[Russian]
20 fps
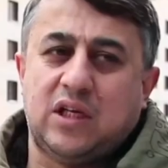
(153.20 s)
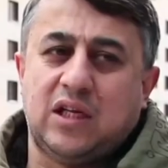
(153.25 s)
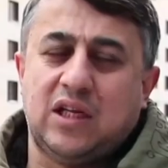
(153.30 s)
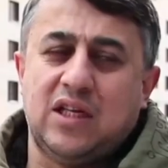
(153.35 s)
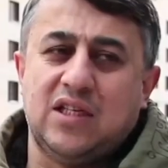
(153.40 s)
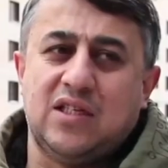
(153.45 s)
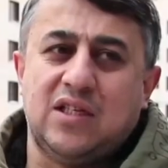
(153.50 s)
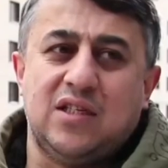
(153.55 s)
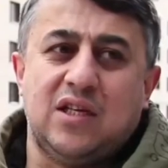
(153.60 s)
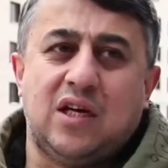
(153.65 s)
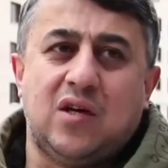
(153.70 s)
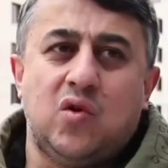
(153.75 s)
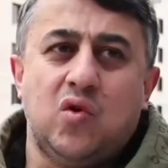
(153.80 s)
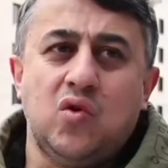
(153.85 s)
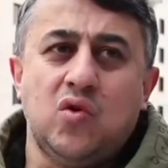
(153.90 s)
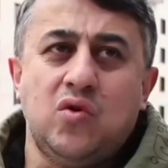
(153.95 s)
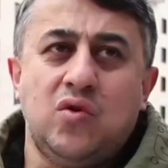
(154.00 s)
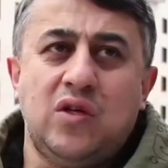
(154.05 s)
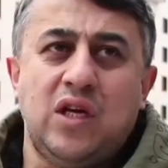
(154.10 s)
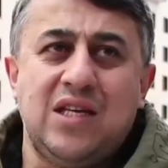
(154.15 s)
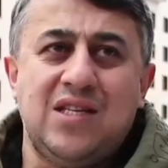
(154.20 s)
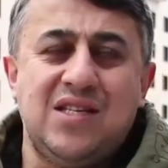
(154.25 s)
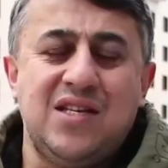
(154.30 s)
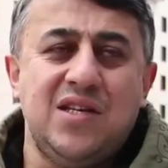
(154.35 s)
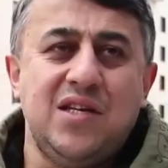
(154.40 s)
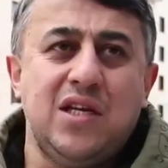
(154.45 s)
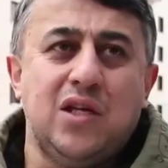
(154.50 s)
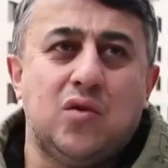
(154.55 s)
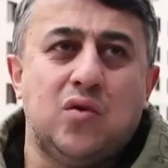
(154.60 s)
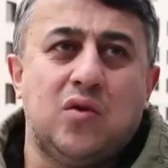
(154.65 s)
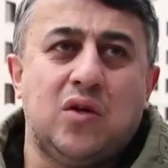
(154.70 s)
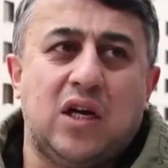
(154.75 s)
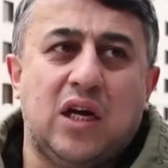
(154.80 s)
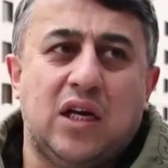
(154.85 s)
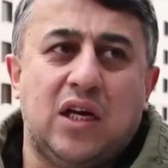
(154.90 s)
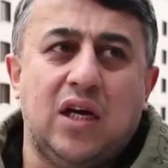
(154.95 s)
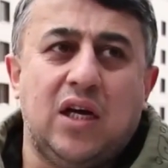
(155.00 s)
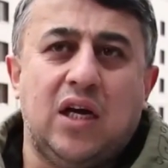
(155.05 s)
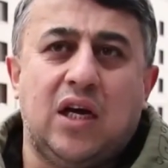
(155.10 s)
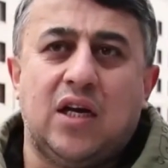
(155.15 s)
Согласно закону, если нет
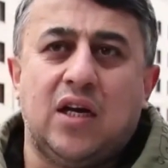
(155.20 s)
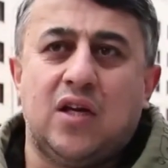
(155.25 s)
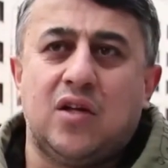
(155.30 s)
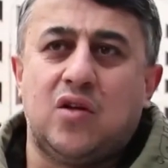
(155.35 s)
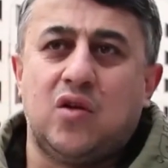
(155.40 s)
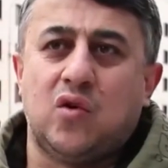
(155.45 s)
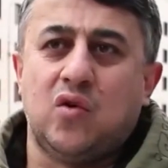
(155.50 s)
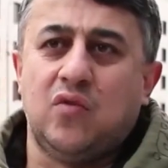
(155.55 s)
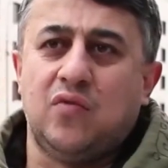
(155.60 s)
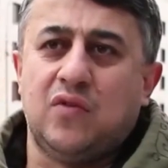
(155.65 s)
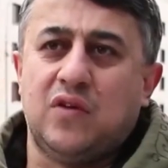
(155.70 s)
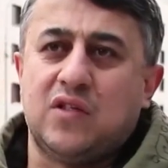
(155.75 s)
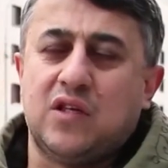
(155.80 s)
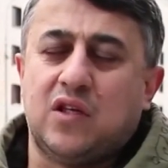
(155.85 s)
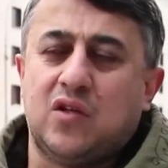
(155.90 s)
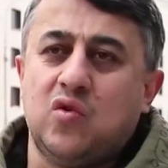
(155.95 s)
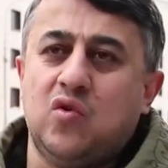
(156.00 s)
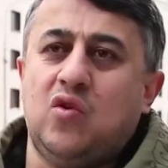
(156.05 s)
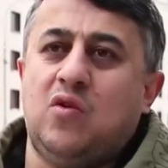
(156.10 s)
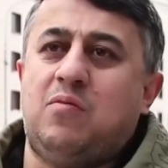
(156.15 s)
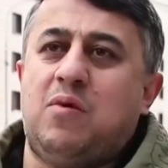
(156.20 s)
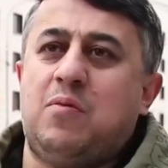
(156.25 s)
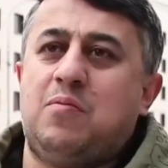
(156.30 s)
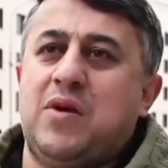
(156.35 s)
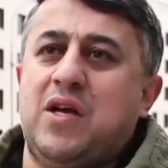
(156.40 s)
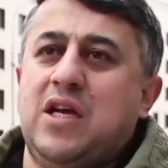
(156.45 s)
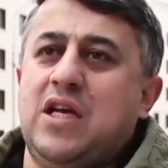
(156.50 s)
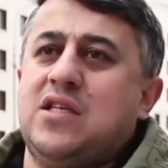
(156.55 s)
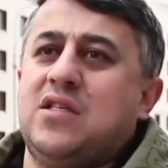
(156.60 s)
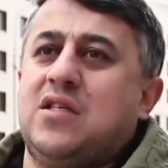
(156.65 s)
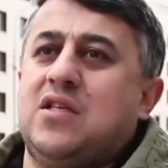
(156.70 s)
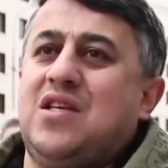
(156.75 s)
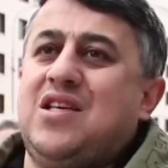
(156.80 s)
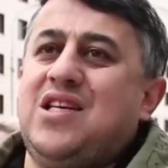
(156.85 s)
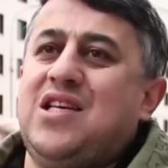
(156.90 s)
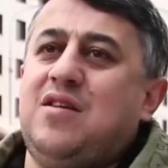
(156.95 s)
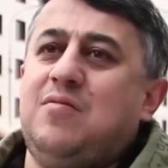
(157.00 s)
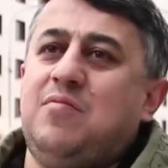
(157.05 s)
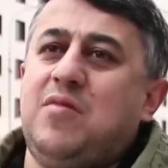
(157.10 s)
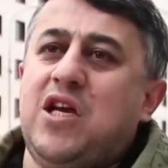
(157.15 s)
никаких ориентировки, сотрудник ППС
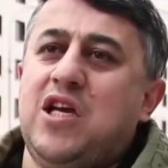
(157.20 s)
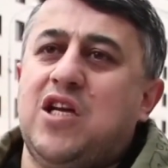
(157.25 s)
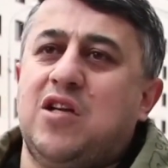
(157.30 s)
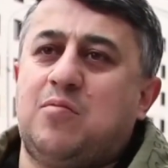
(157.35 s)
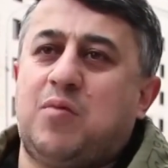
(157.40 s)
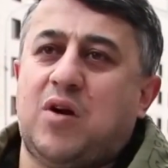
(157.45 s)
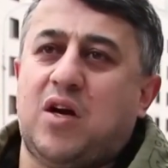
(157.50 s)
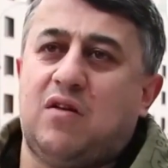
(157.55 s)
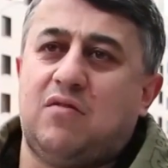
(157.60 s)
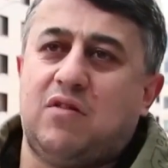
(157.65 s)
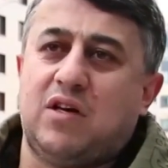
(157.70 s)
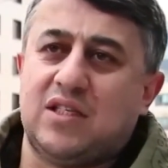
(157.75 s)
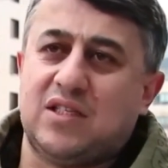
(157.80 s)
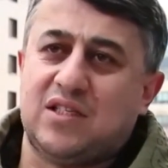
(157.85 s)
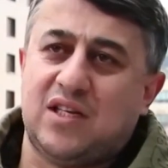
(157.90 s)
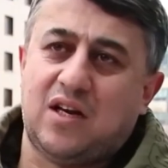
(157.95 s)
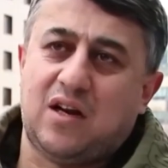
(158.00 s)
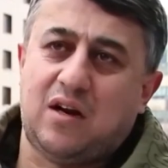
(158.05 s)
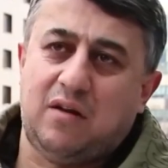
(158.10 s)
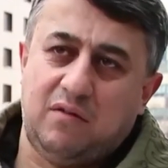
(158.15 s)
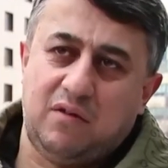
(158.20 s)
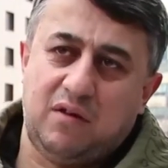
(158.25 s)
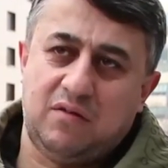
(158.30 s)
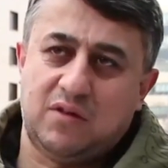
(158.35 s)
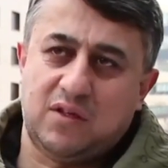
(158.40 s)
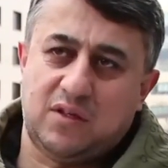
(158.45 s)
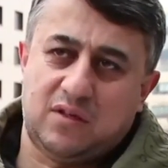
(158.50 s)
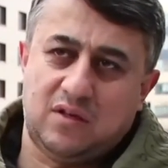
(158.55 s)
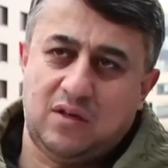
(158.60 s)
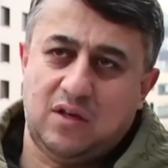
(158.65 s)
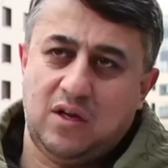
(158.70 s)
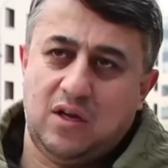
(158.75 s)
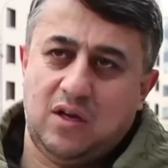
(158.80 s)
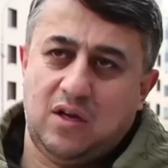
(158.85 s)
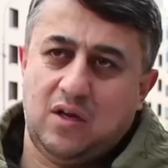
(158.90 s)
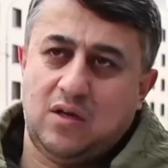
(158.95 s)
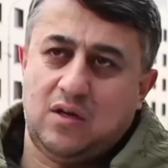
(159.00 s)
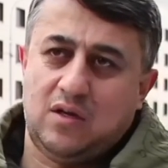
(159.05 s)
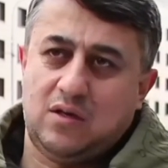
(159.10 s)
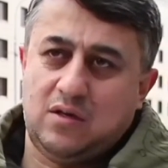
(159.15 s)
не имеет права останавливать
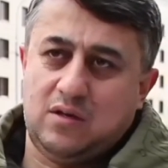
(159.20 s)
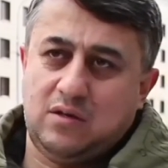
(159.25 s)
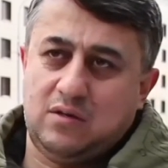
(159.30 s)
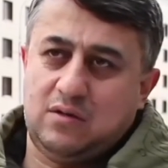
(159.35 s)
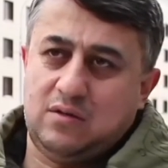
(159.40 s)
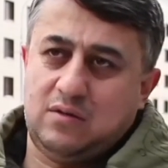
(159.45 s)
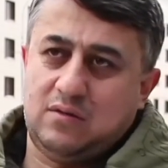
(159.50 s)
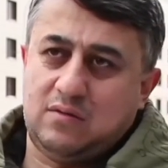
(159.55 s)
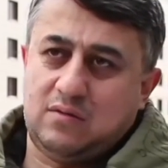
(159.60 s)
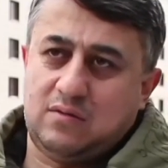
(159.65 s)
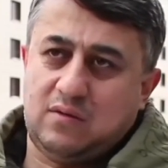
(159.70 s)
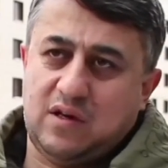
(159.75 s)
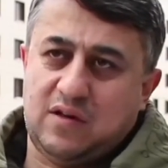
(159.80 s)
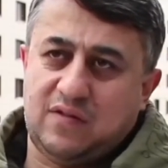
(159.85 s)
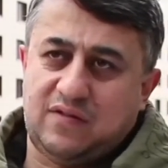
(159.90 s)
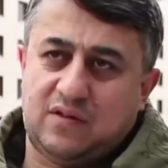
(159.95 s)
э,